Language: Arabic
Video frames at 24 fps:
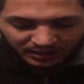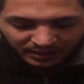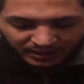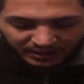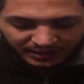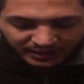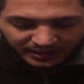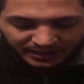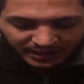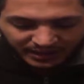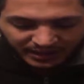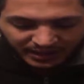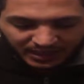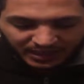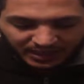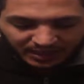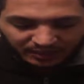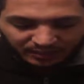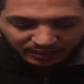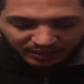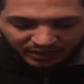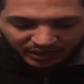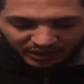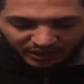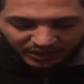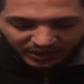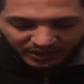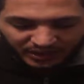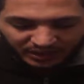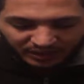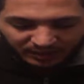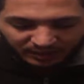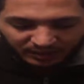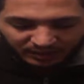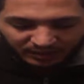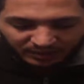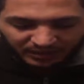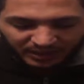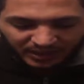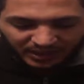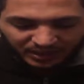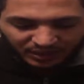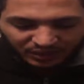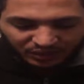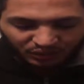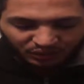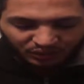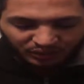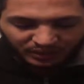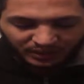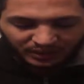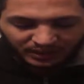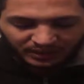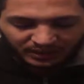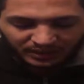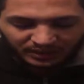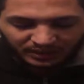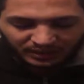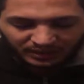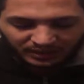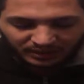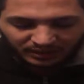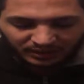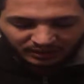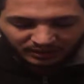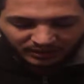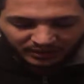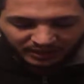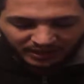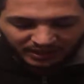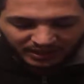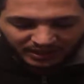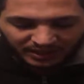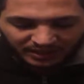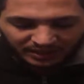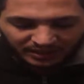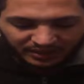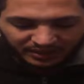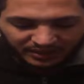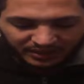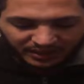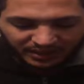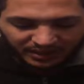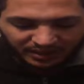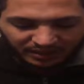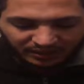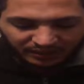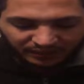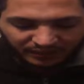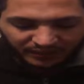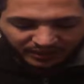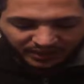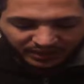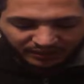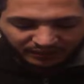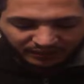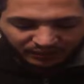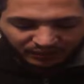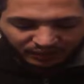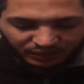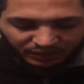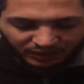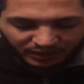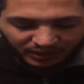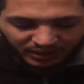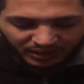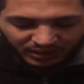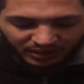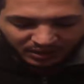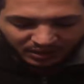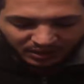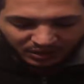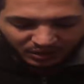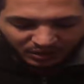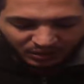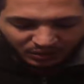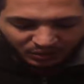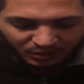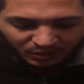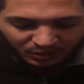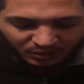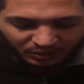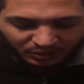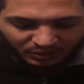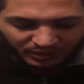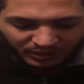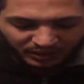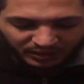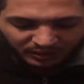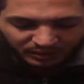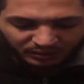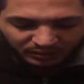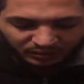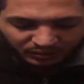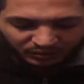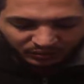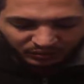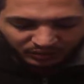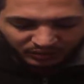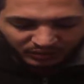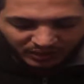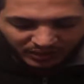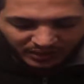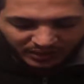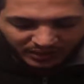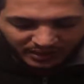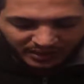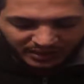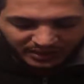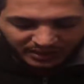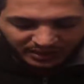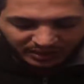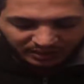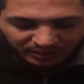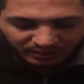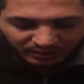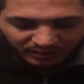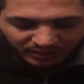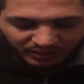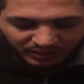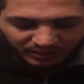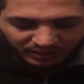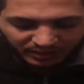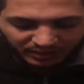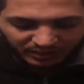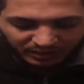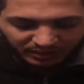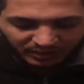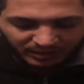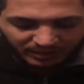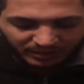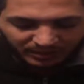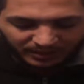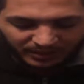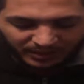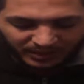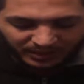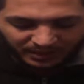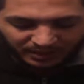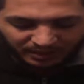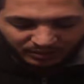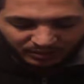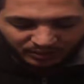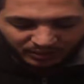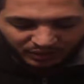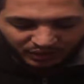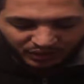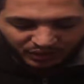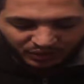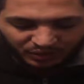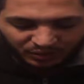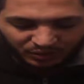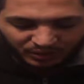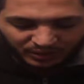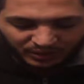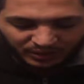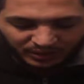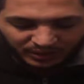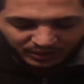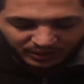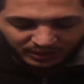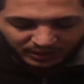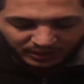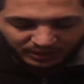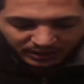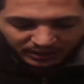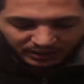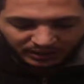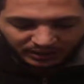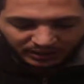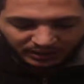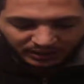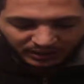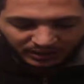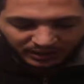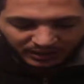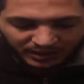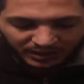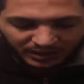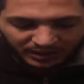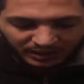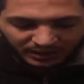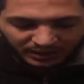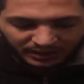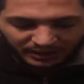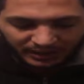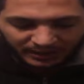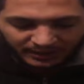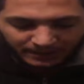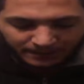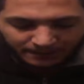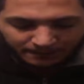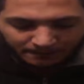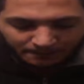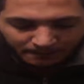الصحراء هذه باش تتحرك بامكاني النقطه الكبيره هذه نصغر فيها في قطرها وتولي يعني اصغر من قبل يعني البرش يولي اقل